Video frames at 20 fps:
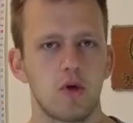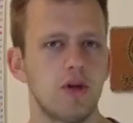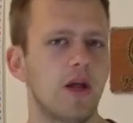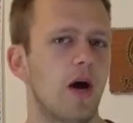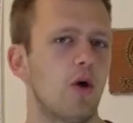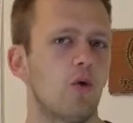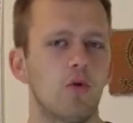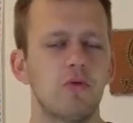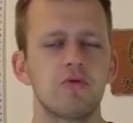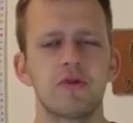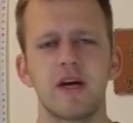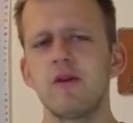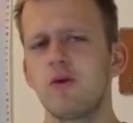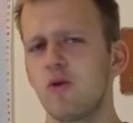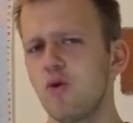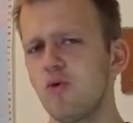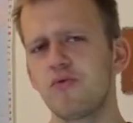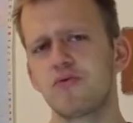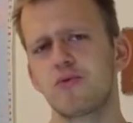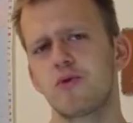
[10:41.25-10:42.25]
Genau, und ein
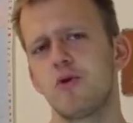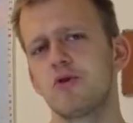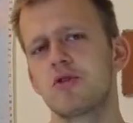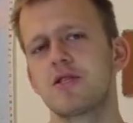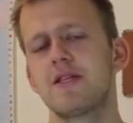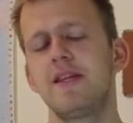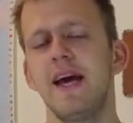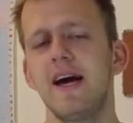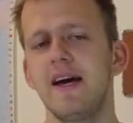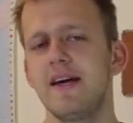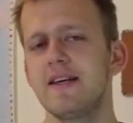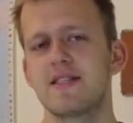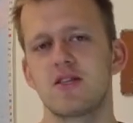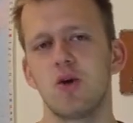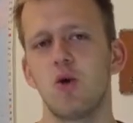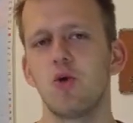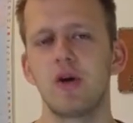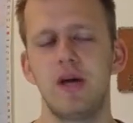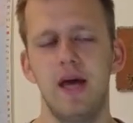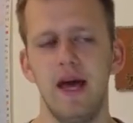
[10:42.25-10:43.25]
Luftkuss, der
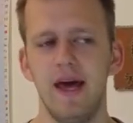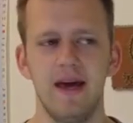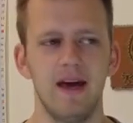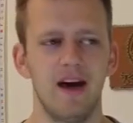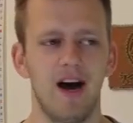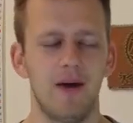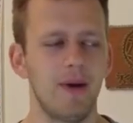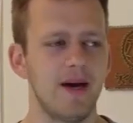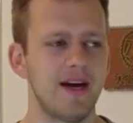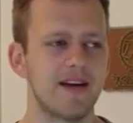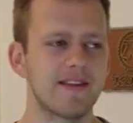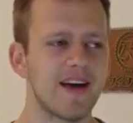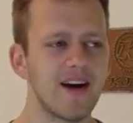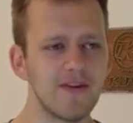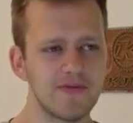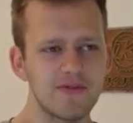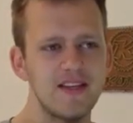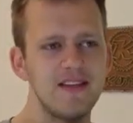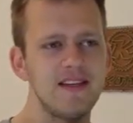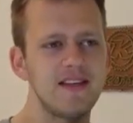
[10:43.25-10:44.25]
ist okay, aber er
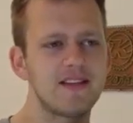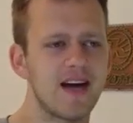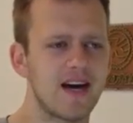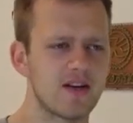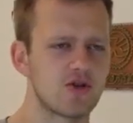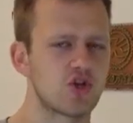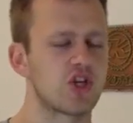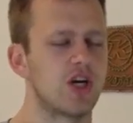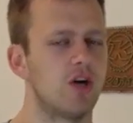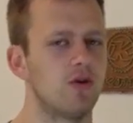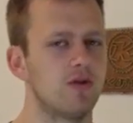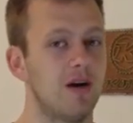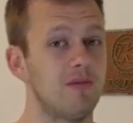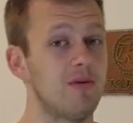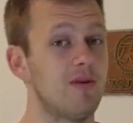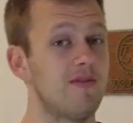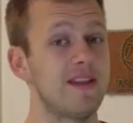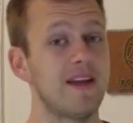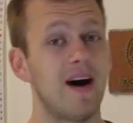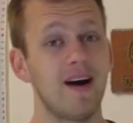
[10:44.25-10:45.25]
darf sie nicht anschauen.
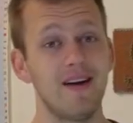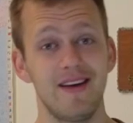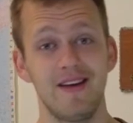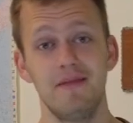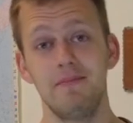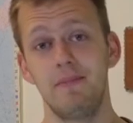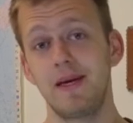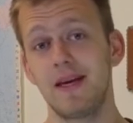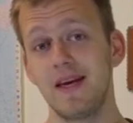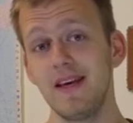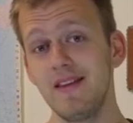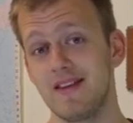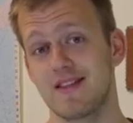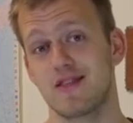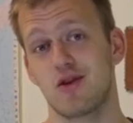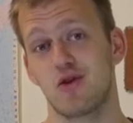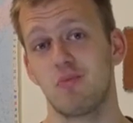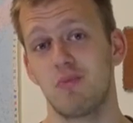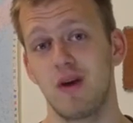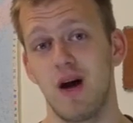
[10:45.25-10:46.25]
Aber wenn alle in
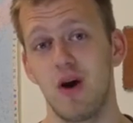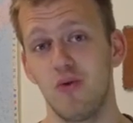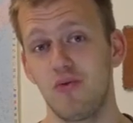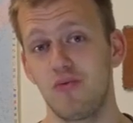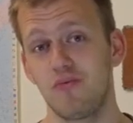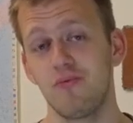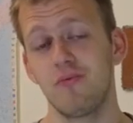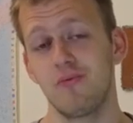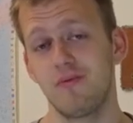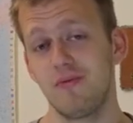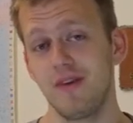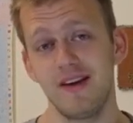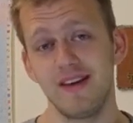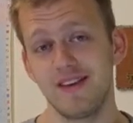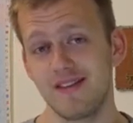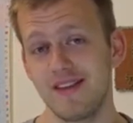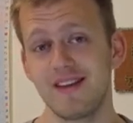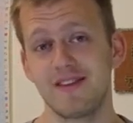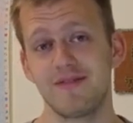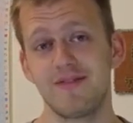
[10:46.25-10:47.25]
Bikinis rumlaufen, will
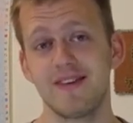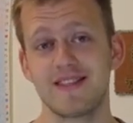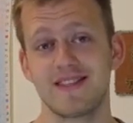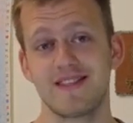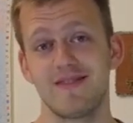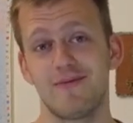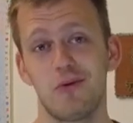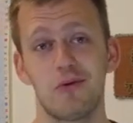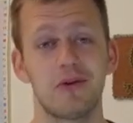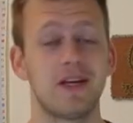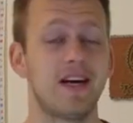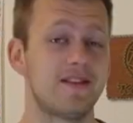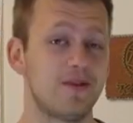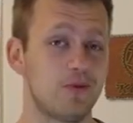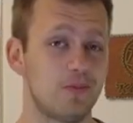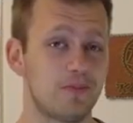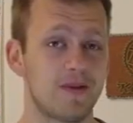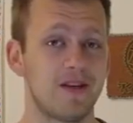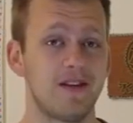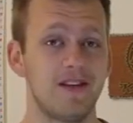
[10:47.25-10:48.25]
ich nicht wissen, wo der
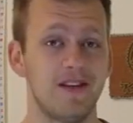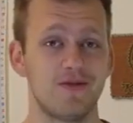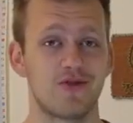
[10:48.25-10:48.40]
Typ dann